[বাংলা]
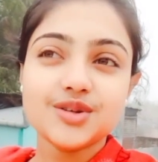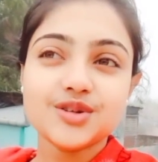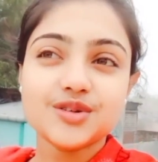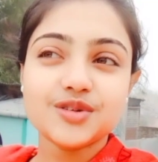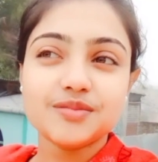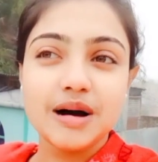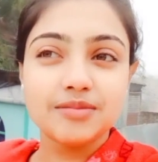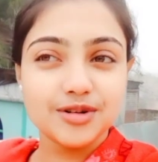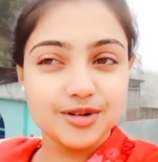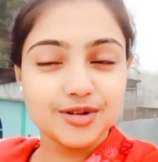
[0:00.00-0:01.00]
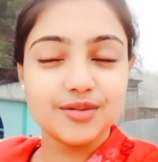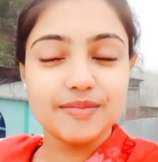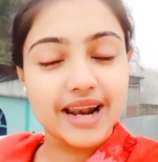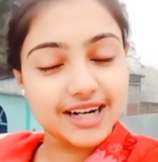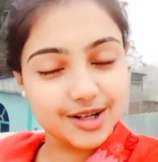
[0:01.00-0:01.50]
তো মা বললো
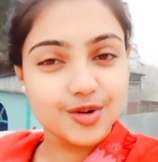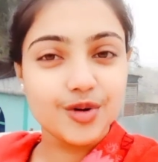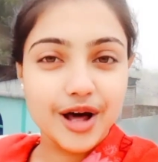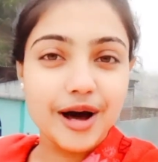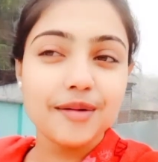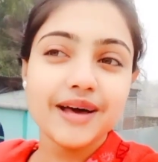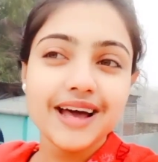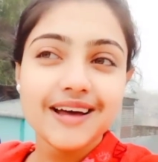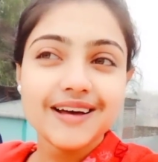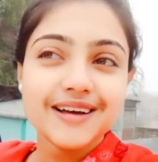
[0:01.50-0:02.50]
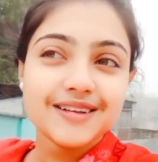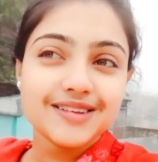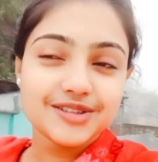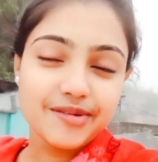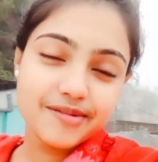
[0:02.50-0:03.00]
মেলাটাও ঘোরা হবে
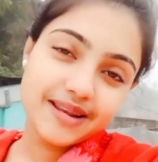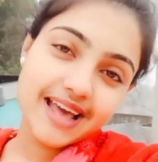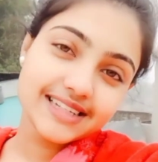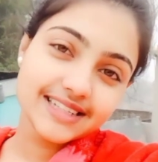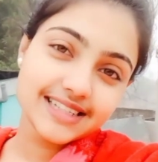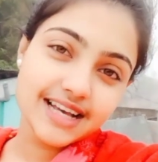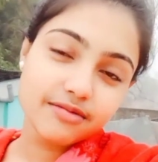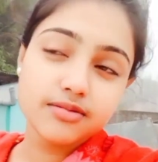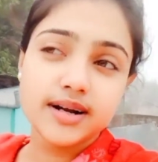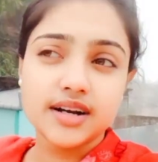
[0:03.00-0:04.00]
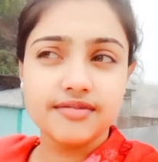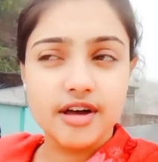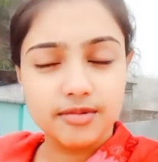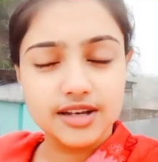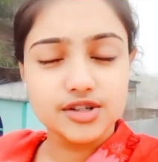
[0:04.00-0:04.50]
তো সবাই মিলে একসাথে যাব বাড়ির
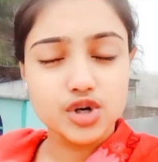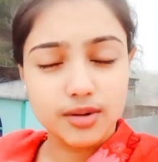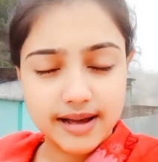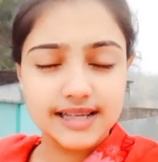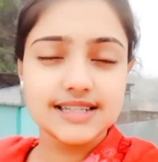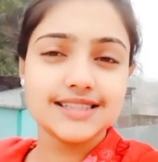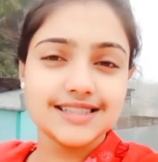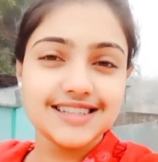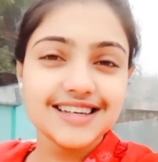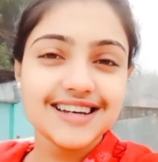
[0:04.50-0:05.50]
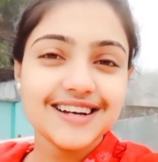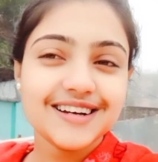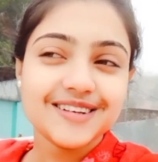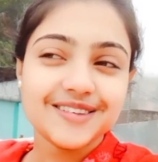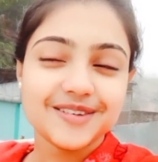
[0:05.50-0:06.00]
ফ্যামিলির সবাই যাচ্ছি
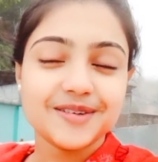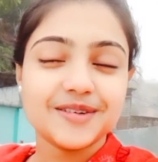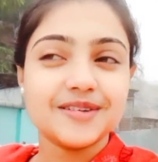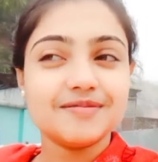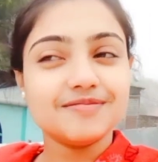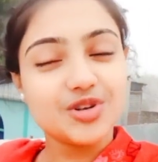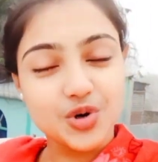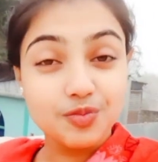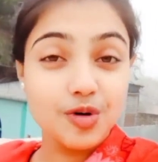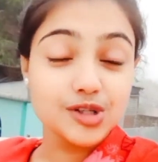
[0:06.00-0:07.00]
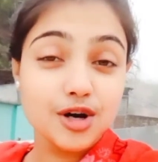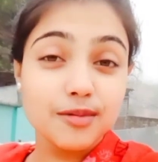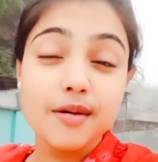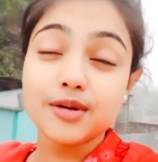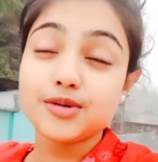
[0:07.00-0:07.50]
তো খুব মজা
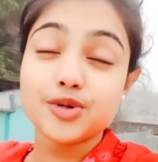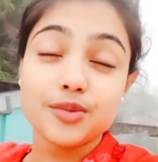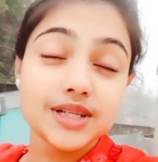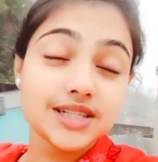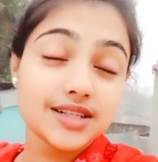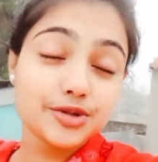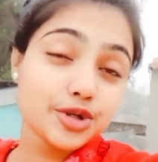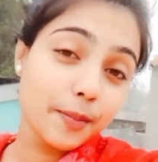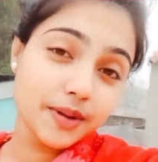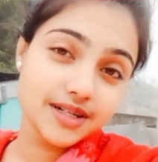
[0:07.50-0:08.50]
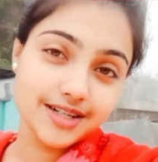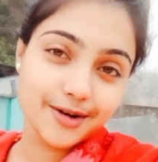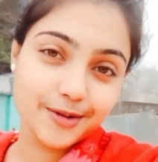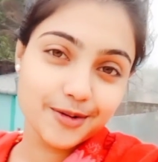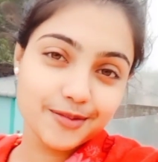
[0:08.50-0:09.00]
হবে আর তোমাদের সাথে সবটা
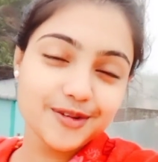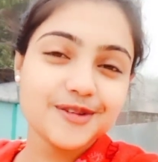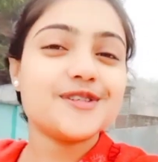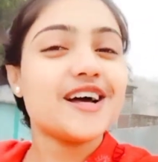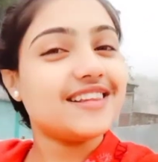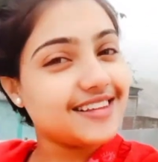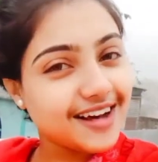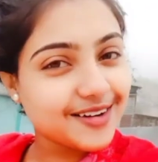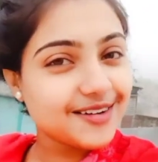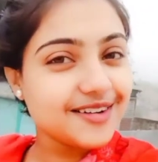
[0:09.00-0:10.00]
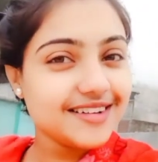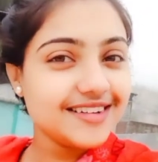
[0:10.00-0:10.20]
শেয়ার করব তো সাথে থাকো